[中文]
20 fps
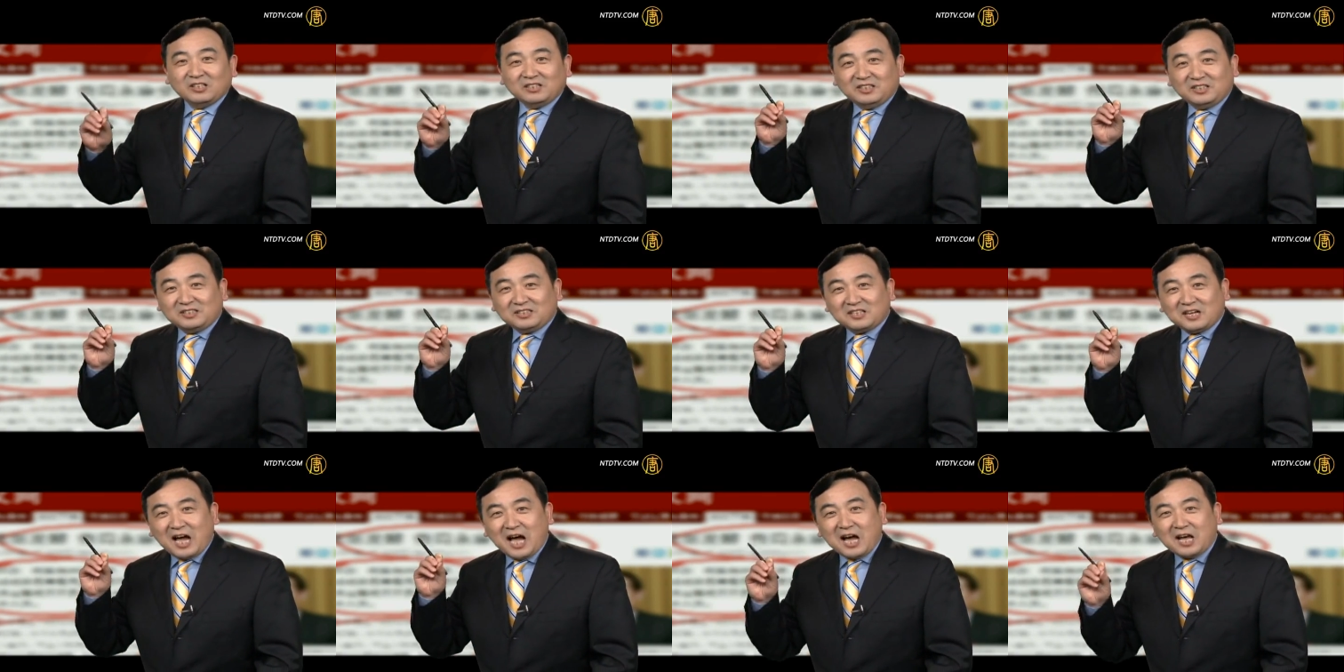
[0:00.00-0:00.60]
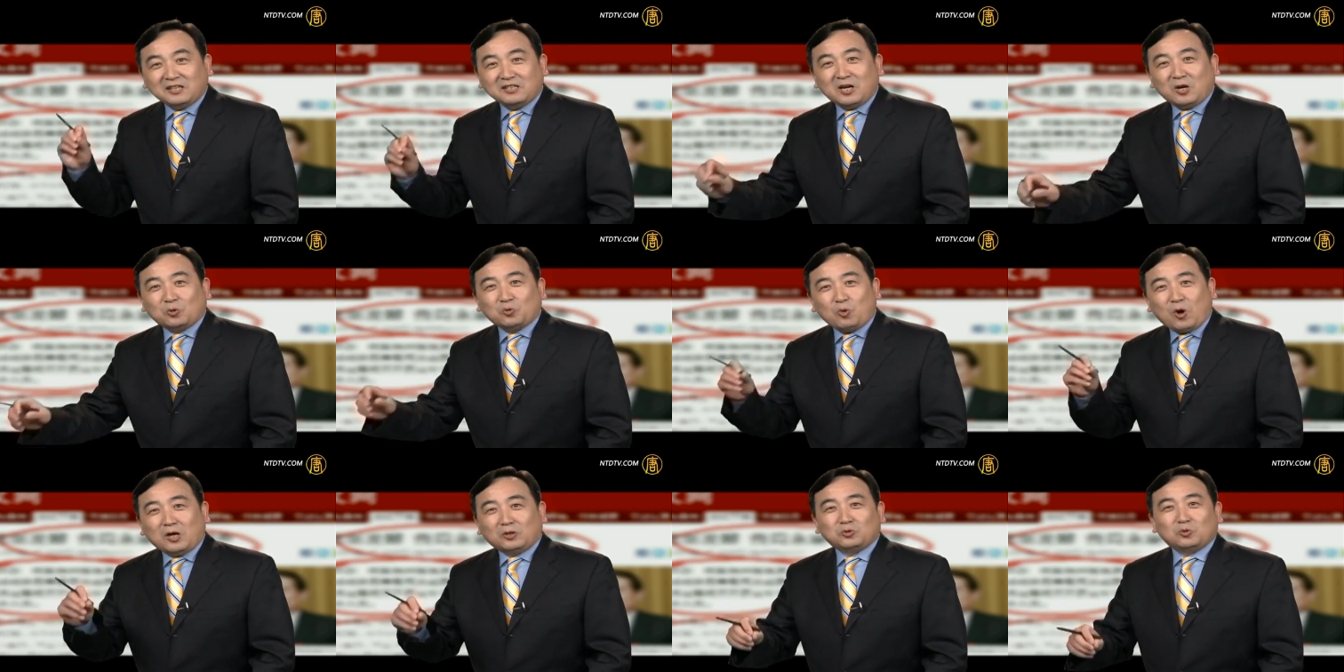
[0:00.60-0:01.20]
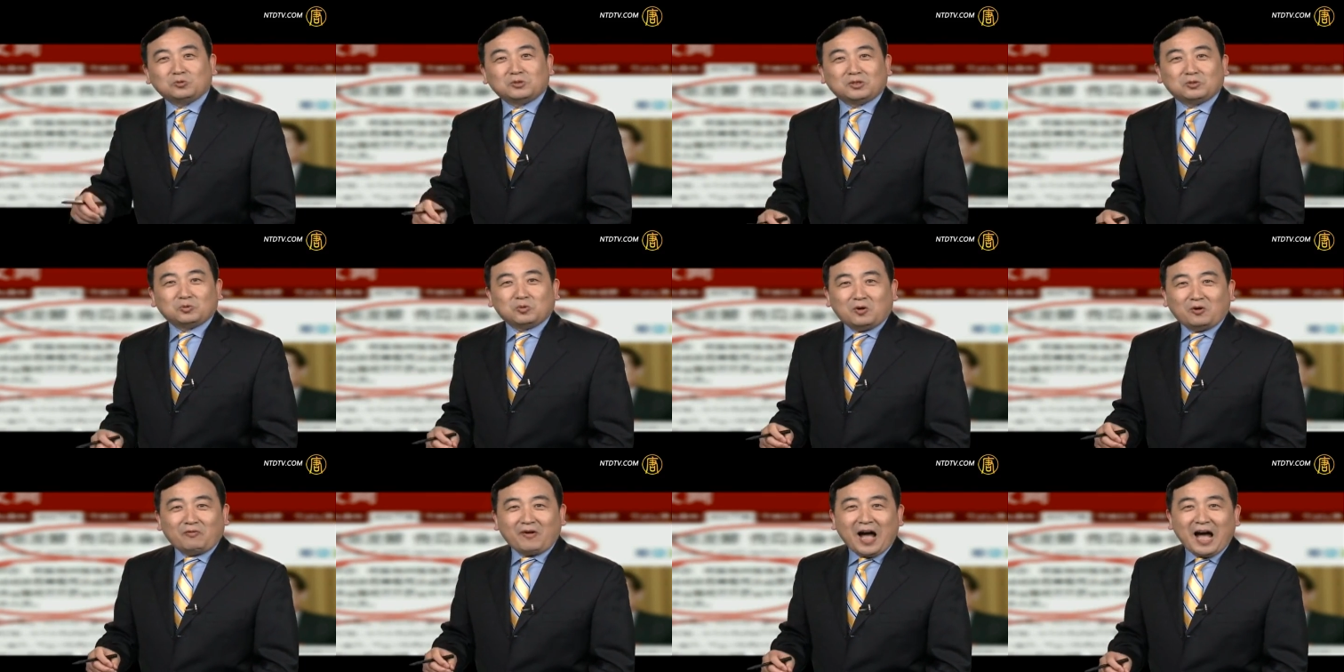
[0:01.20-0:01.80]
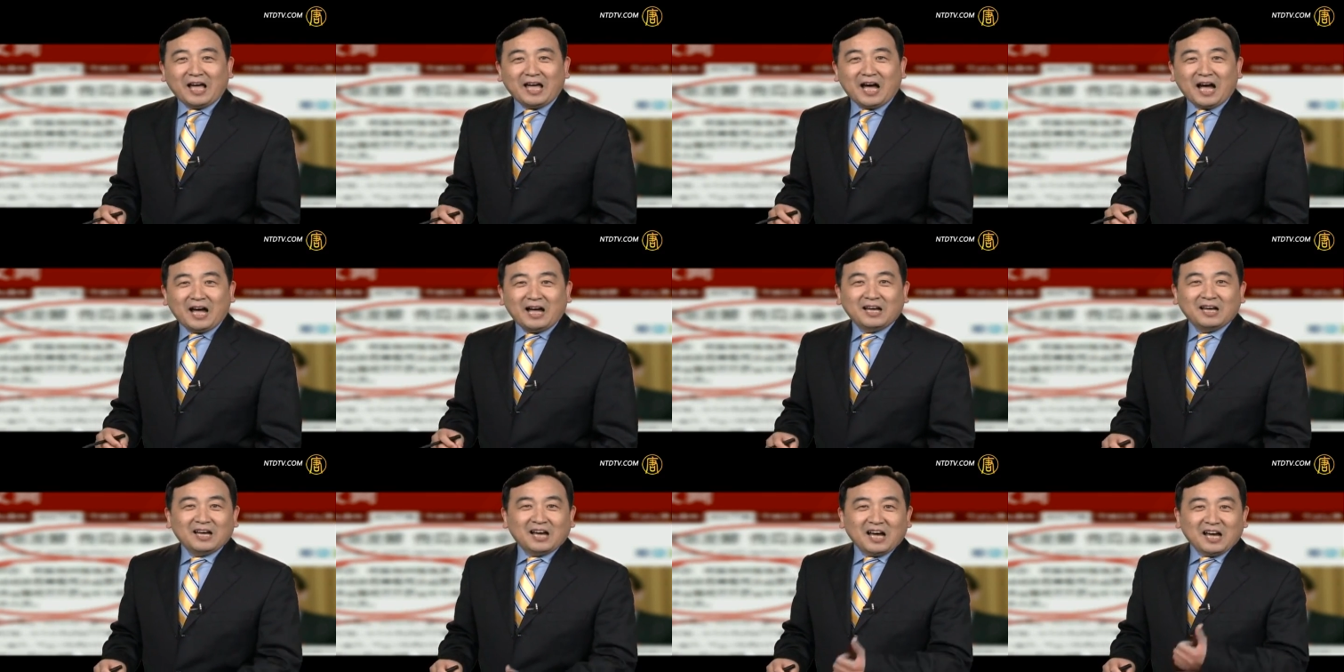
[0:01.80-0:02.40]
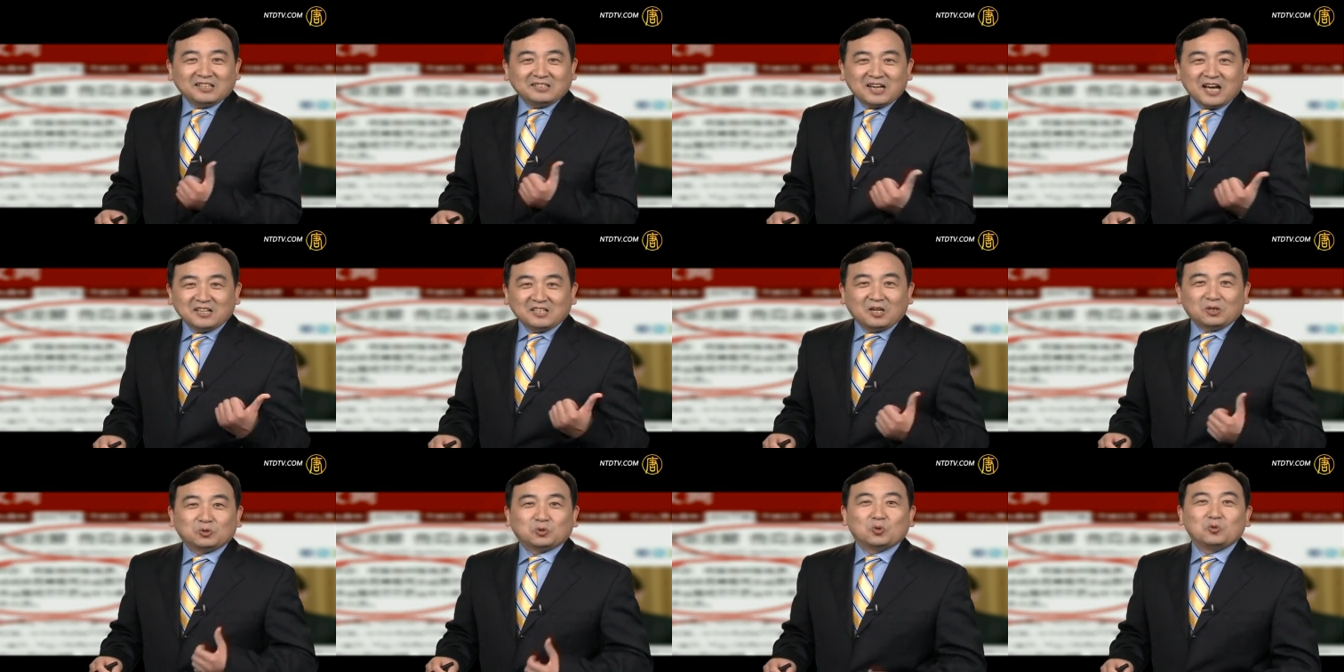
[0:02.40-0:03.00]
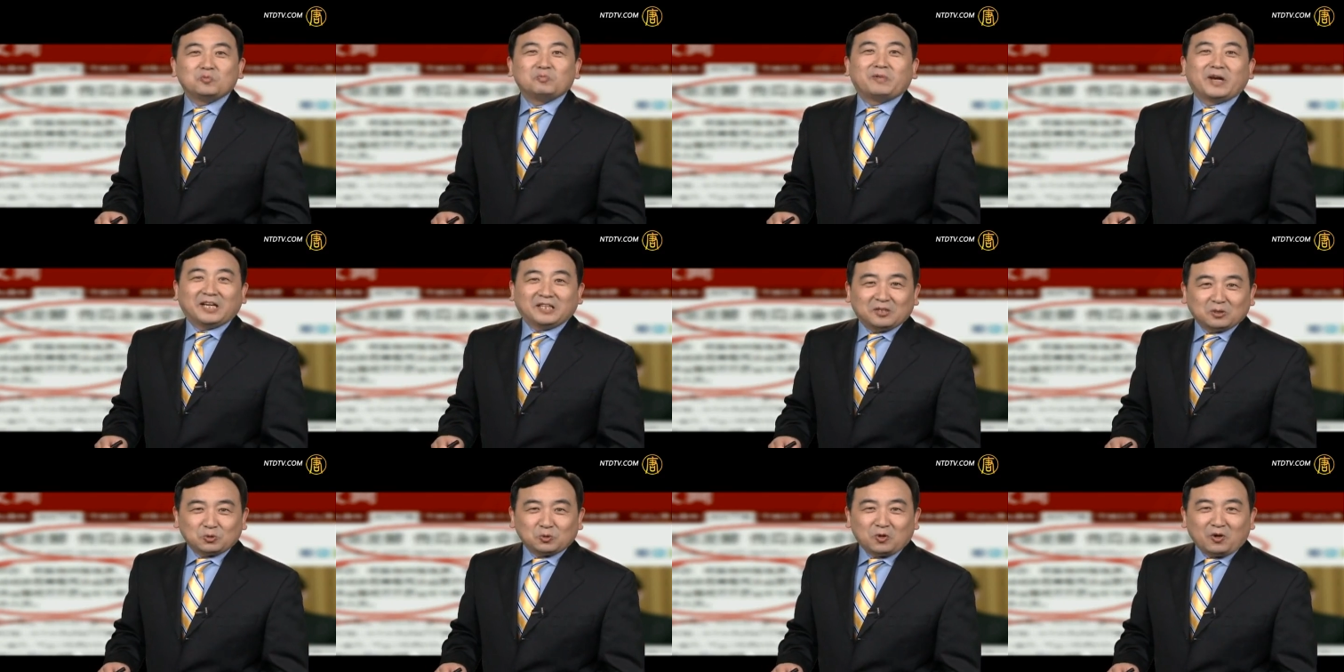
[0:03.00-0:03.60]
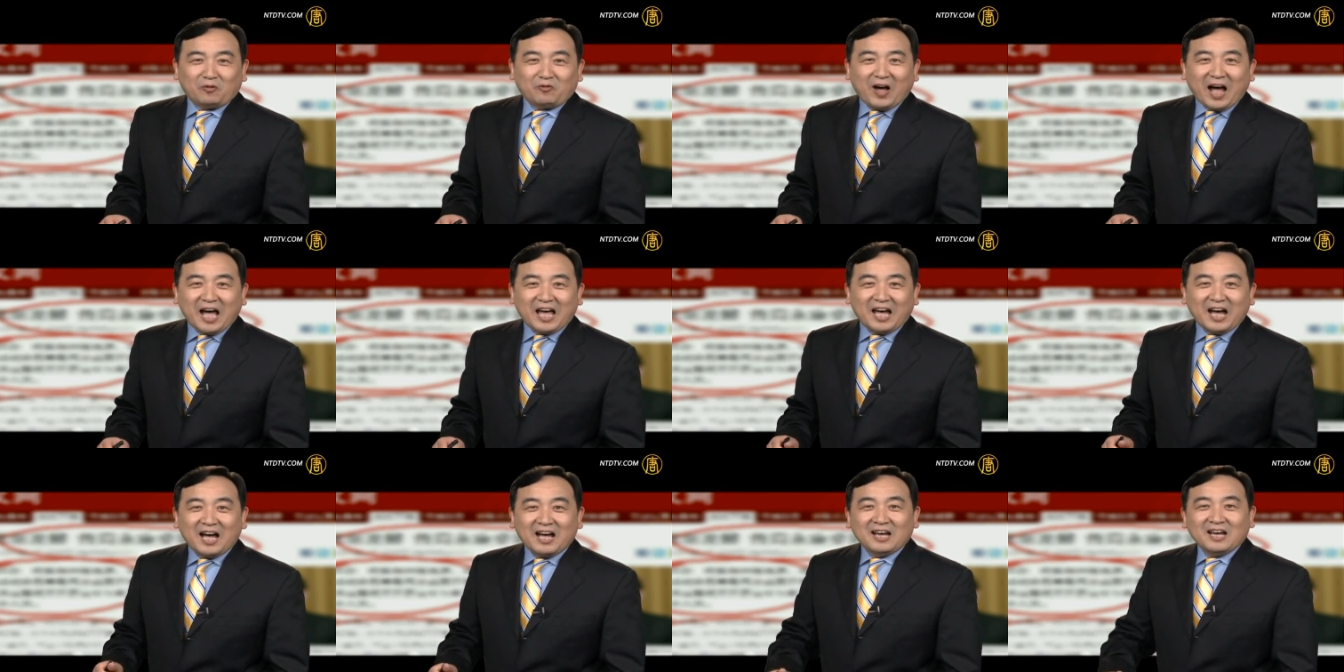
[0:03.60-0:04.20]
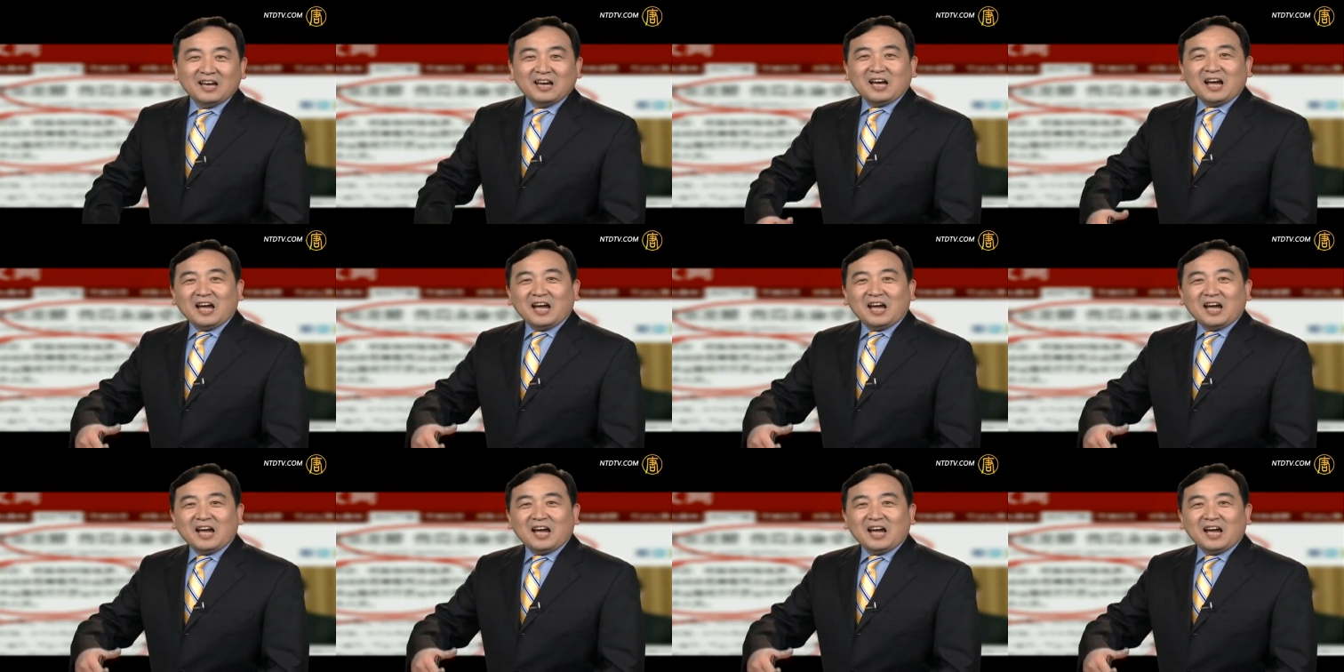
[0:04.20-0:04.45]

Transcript: 你是按照广东的做法呀，还是按照东北的做法呀，